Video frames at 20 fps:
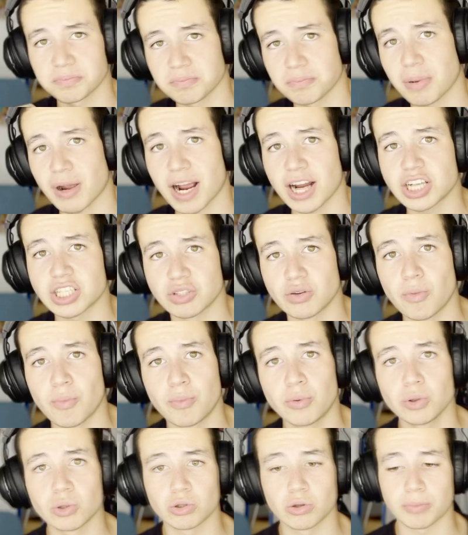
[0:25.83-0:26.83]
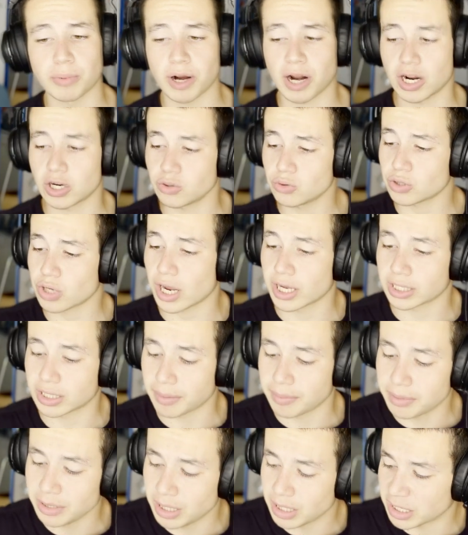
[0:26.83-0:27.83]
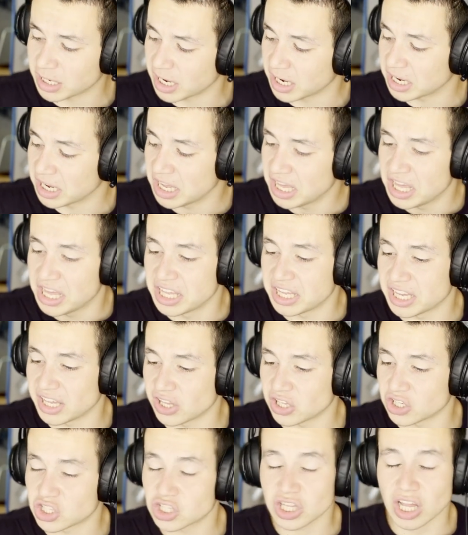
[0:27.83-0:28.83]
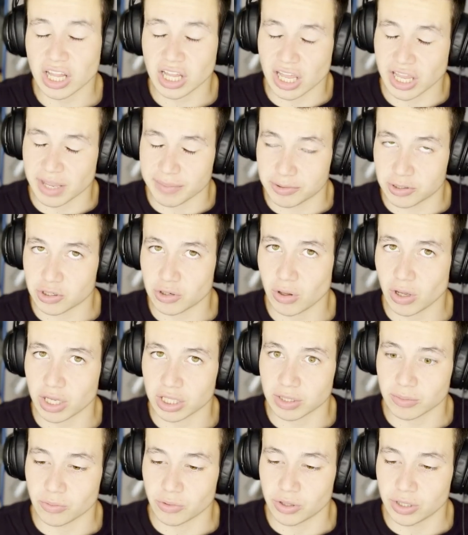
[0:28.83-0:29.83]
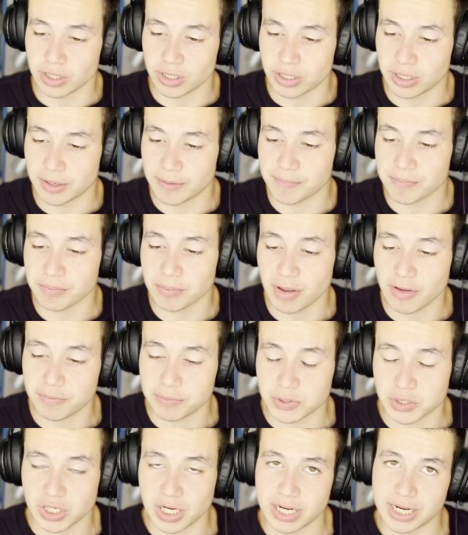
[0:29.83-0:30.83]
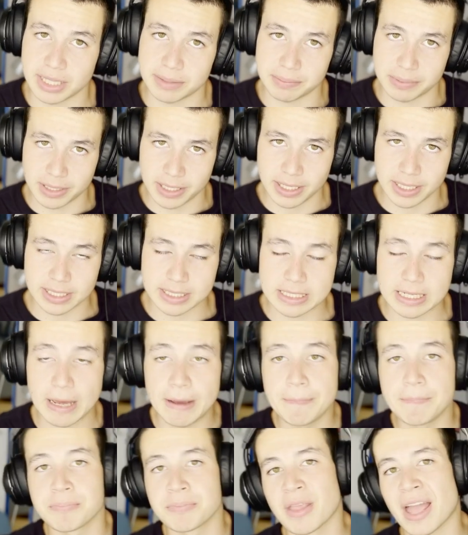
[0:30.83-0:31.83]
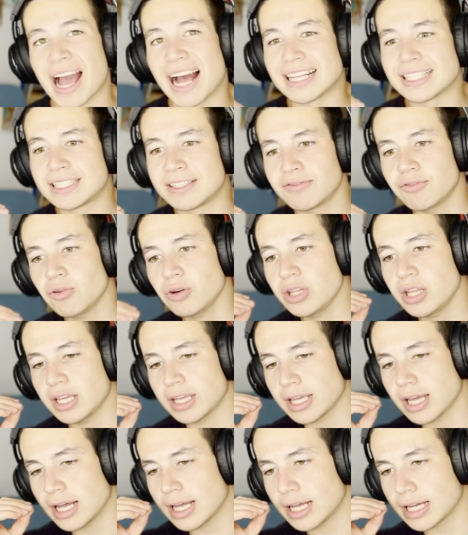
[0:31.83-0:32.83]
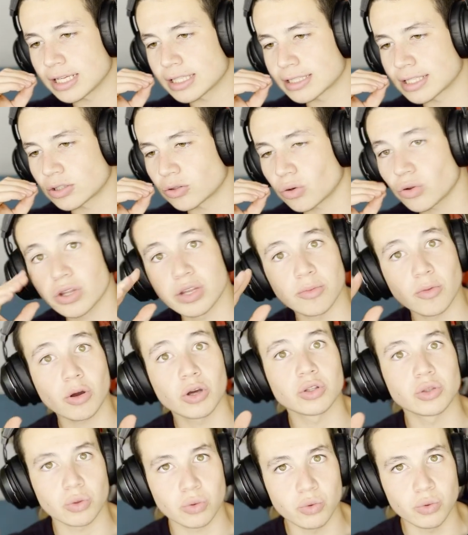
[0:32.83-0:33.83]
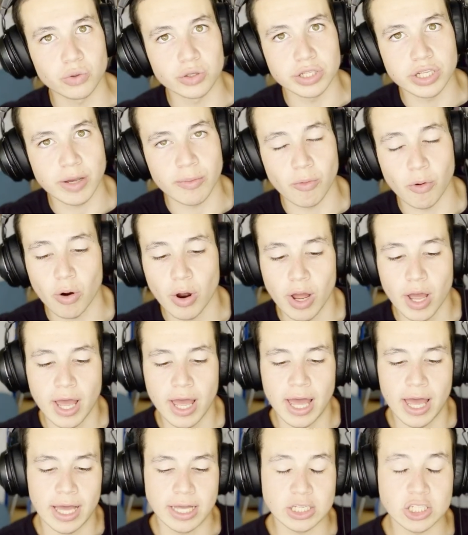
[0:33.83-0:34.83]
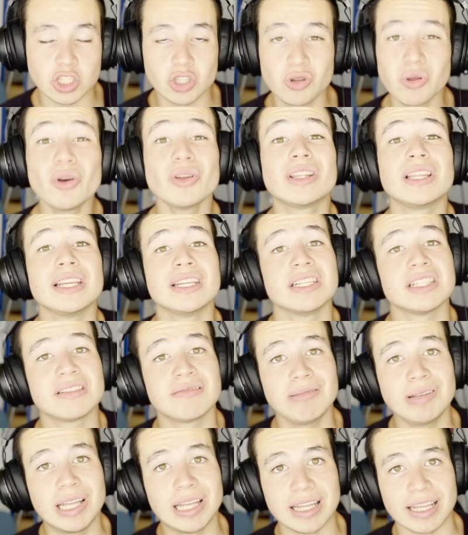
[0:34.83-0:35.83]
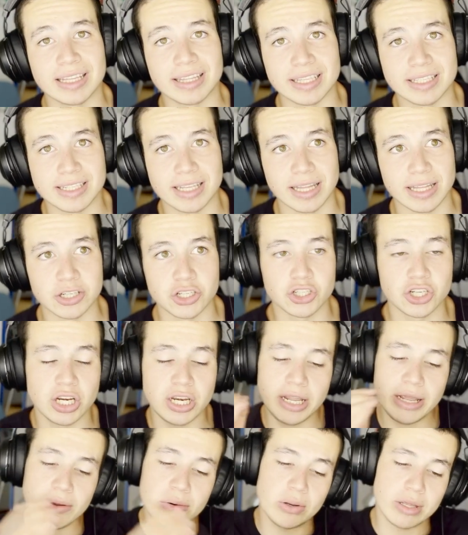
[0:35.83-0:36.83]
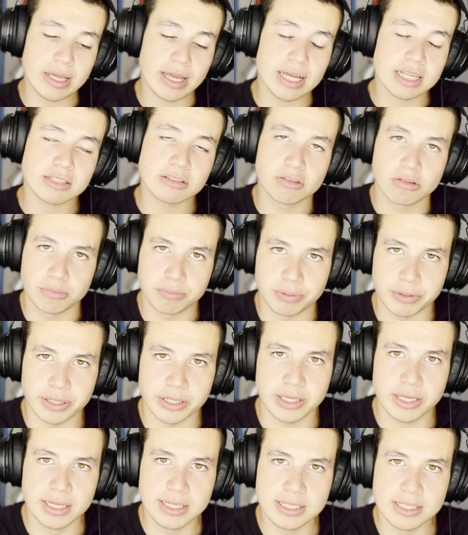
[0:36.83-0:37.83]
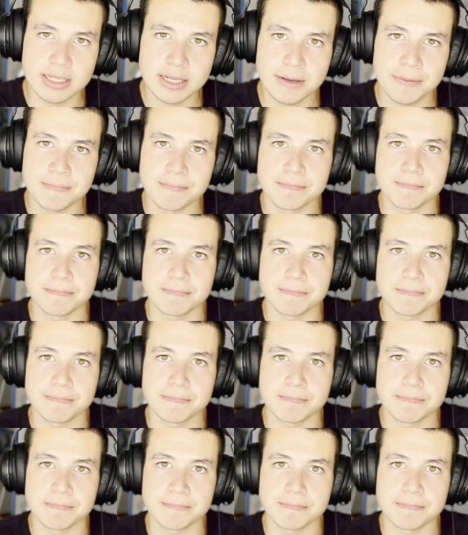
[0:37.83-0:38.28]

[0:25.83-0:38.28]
по каждому пункту прохожусь, как это было, как я начинал, как я пришел к этому и мои впечатления от переезда. А сегодня я затрону немного другую тему. Стоит ли действительно это делать? Жалею ли я о своем переезде?